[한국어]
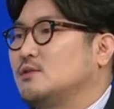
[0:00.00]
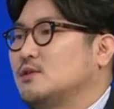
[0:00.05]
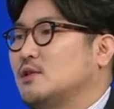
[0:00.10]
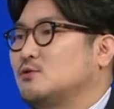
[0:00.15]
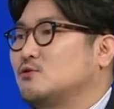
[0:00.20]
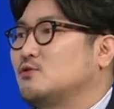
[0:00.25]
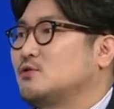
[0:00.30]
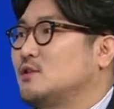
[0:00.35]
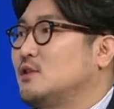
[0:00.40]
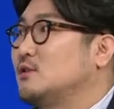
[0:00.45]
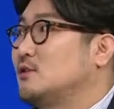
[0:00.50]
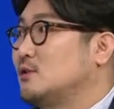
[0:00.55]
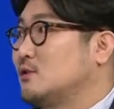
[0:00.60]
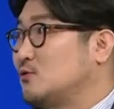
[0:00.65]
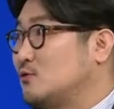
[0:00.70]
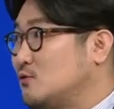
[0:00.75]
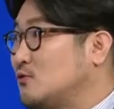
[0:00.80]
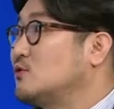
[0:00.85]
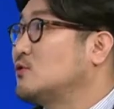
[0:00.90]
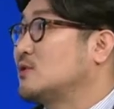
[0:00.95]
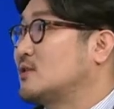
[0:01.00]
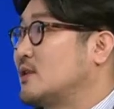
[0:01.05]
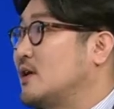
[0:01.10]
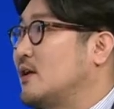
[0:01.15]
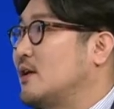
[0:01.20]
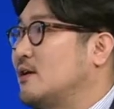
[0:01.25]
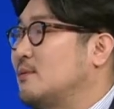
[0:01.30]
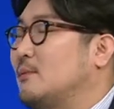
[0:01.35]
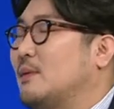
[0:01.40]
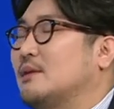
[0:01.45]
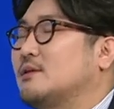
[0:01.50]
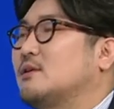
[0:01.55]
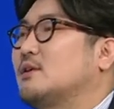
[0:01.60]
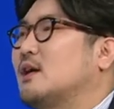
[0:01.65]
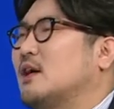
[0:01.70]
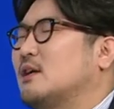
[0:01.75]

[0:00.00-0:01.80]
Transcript: 이제 축제들을 쭉 이제 만들어